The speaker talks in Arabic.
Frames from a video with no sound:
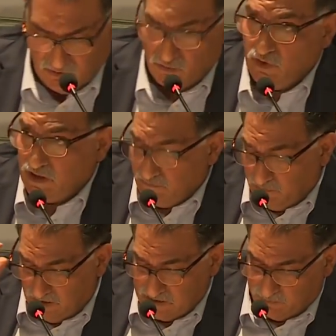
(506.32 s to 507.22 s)

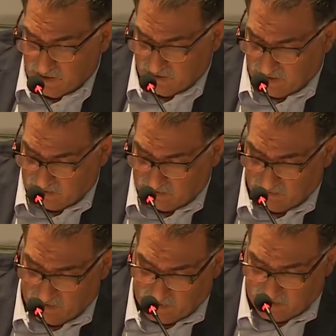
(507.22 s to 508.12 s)
وفحص ما كانت
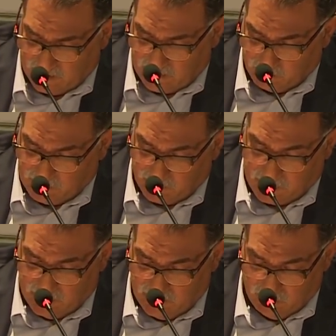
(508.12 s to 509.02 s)
إذا ما كانت
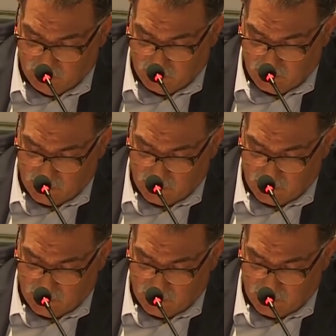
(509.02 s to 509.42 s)
مفاهيم